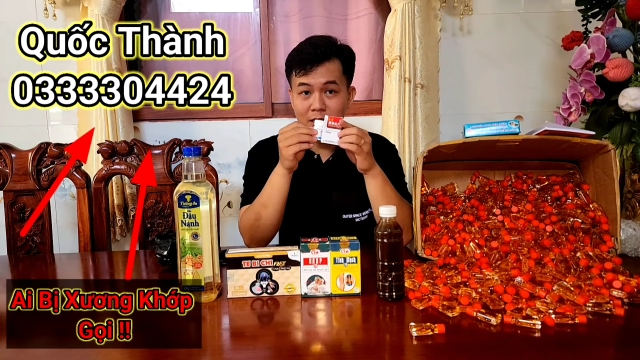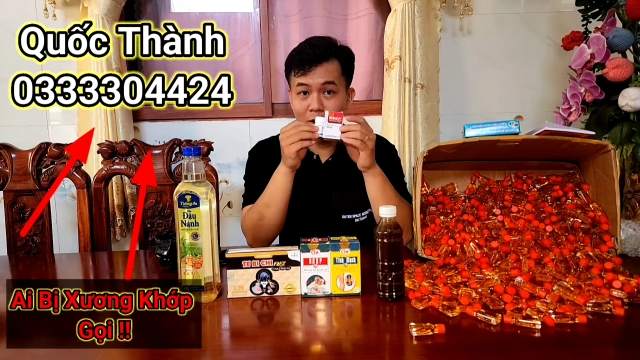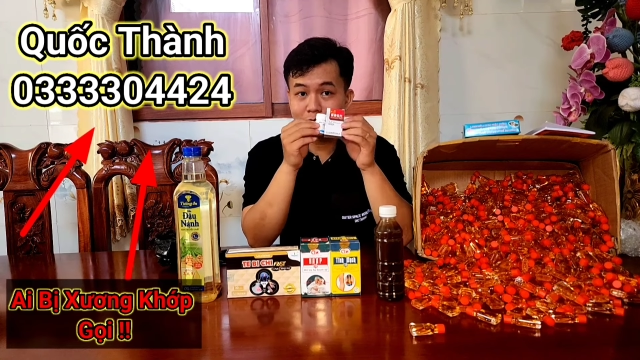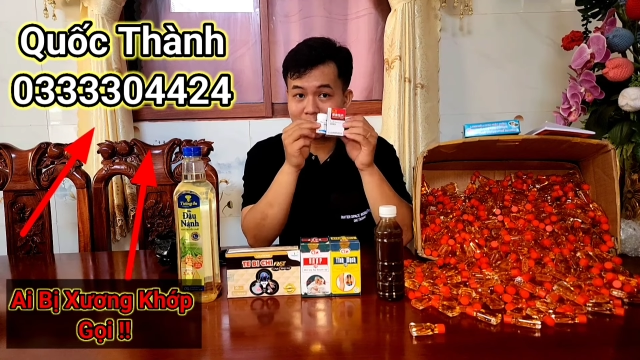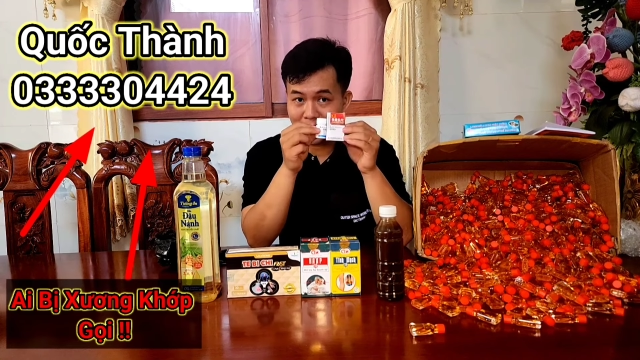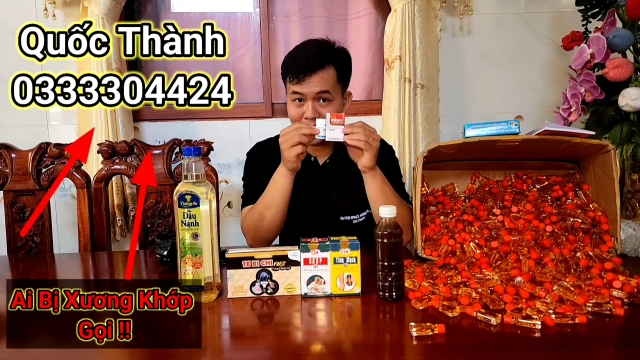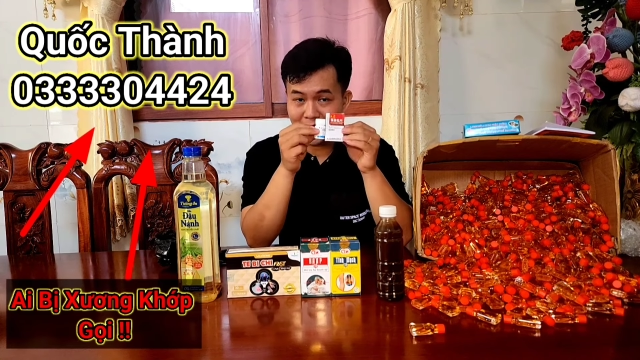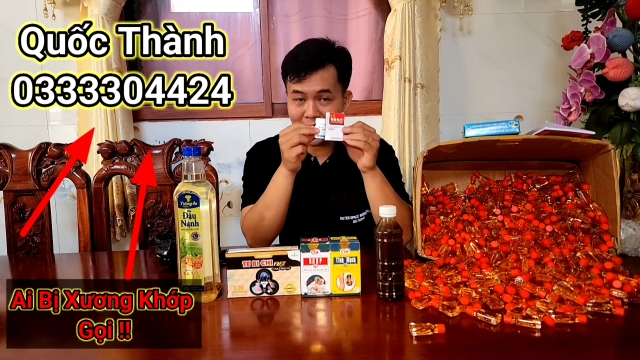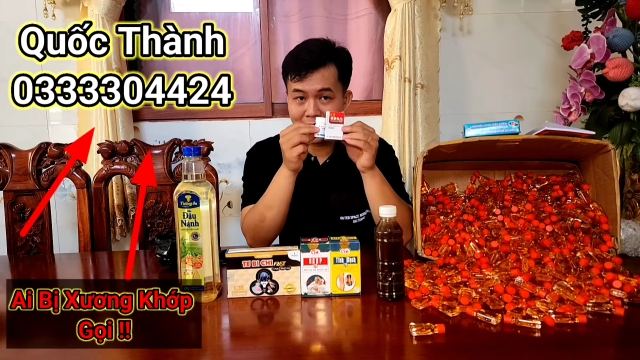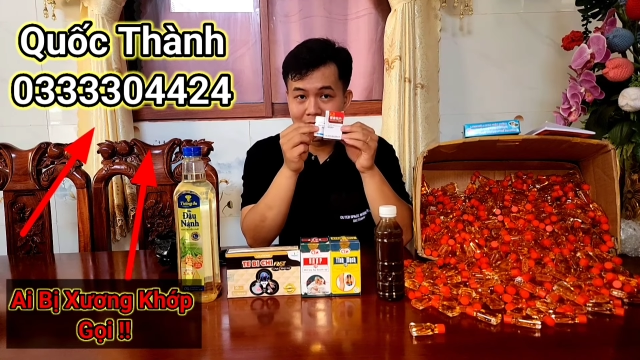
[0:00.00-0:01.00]
là nó 400
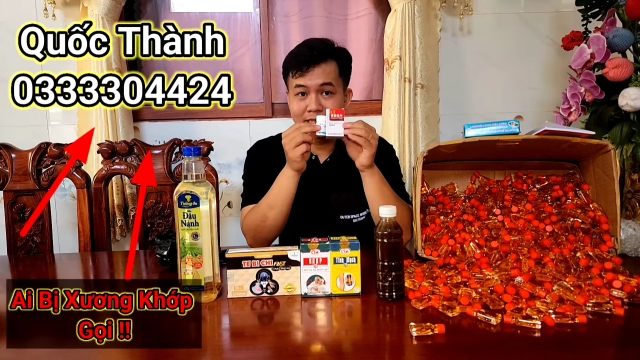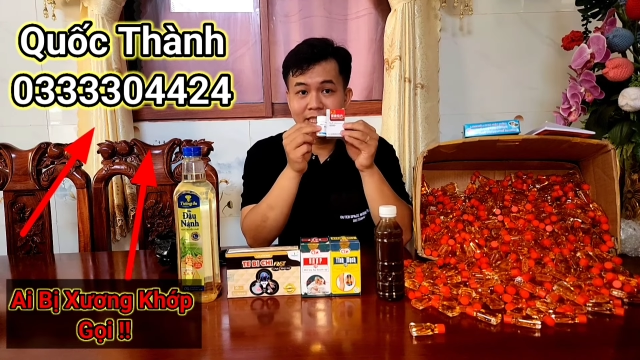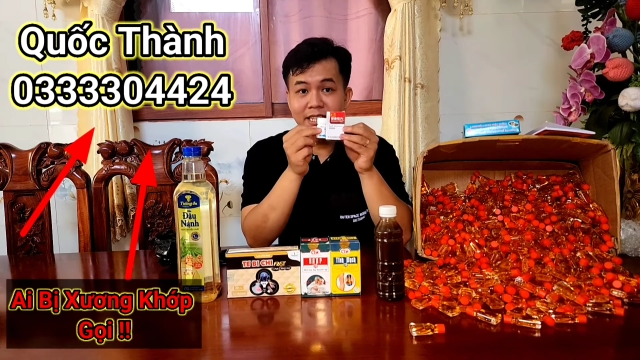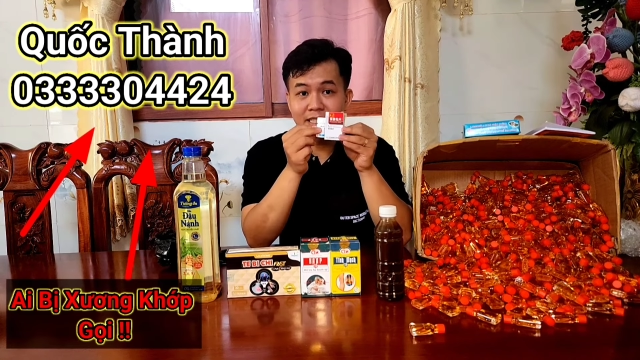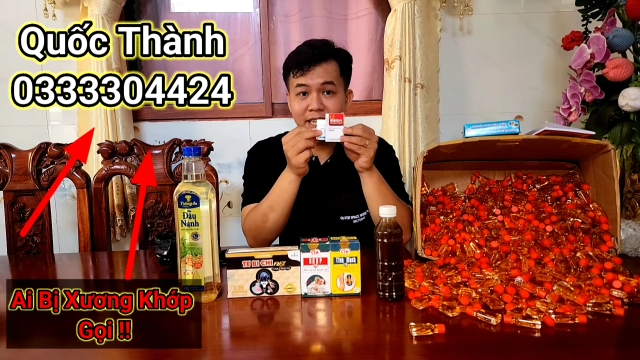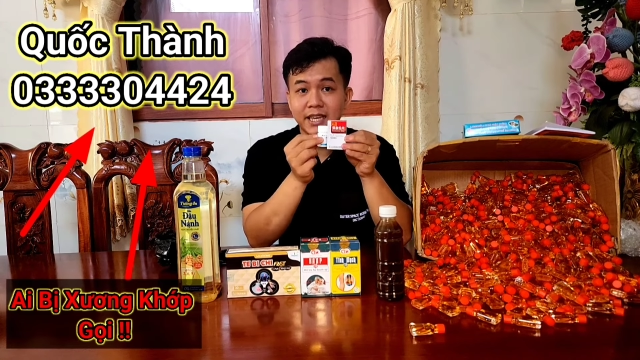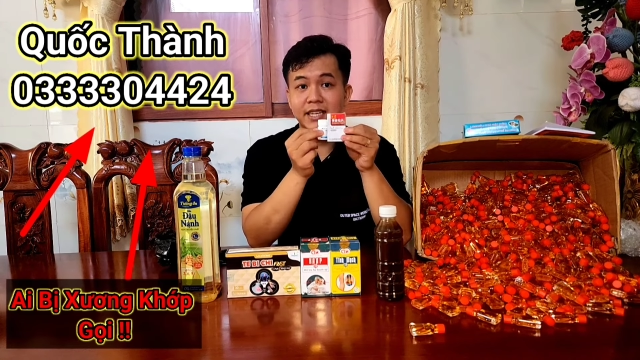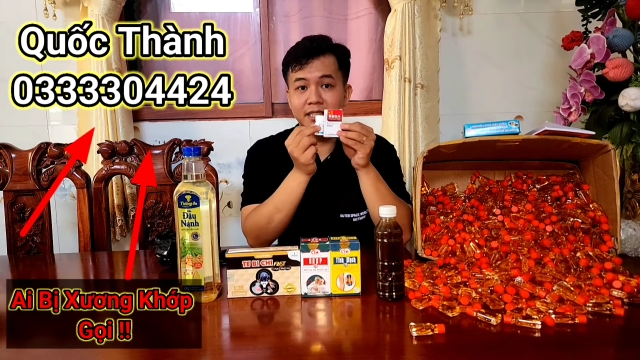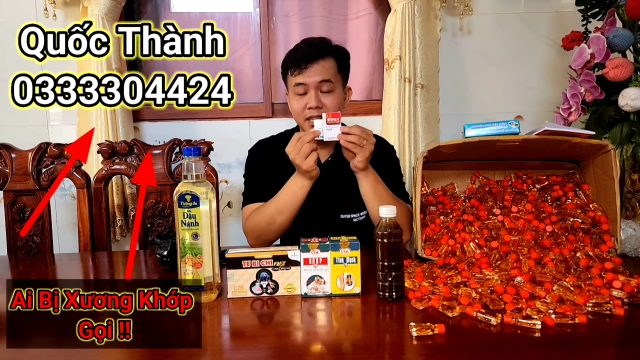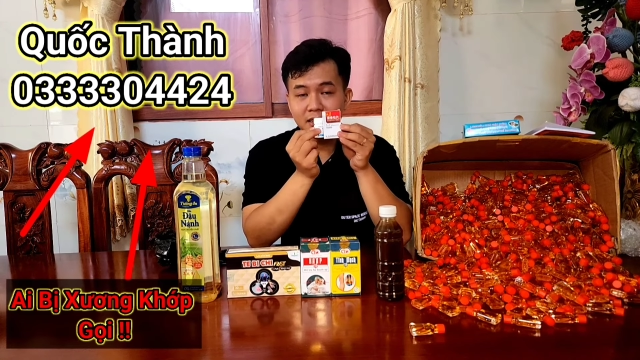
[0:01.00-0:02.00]
ngàn ha chiên
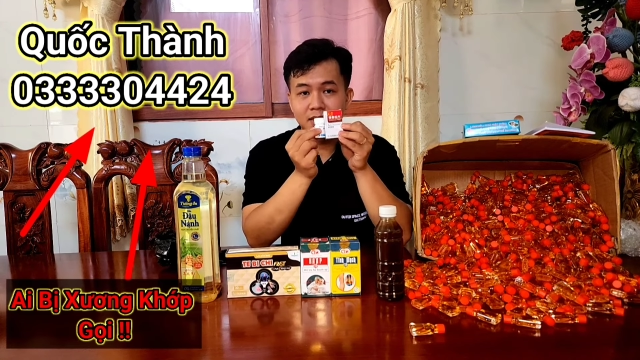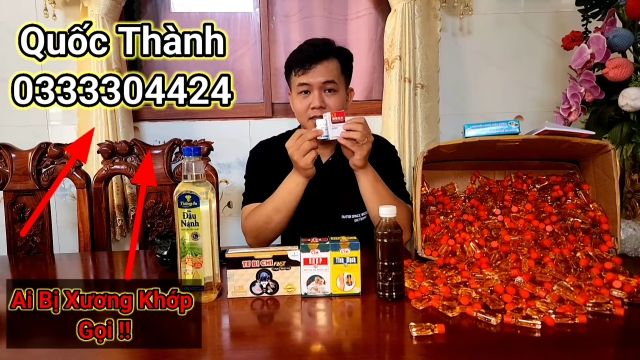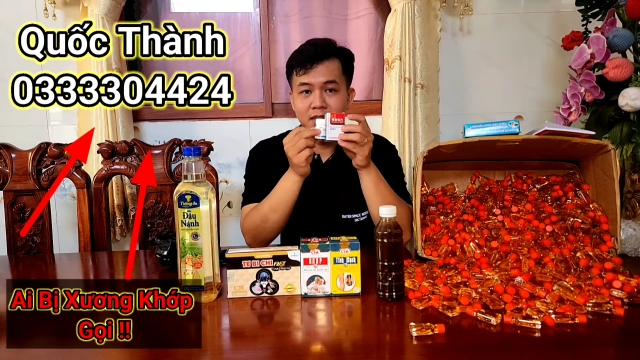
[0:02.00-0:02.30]
trị gì nhất